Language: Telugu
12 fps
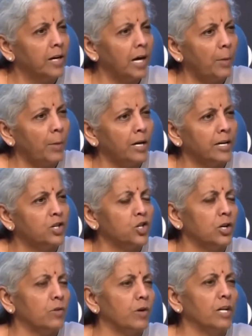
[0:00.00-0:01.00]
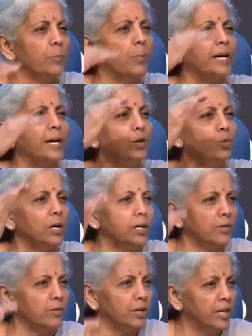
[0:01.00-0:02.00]
గ్రామాలకి ఇచ్చాం కానీ పైన
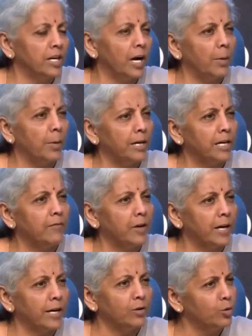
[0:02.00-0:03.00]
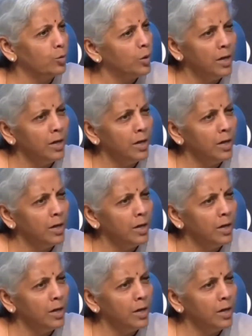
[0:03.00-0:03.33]
ఉన్నటువంటి గ్రామానికి ఇవ్వలేదు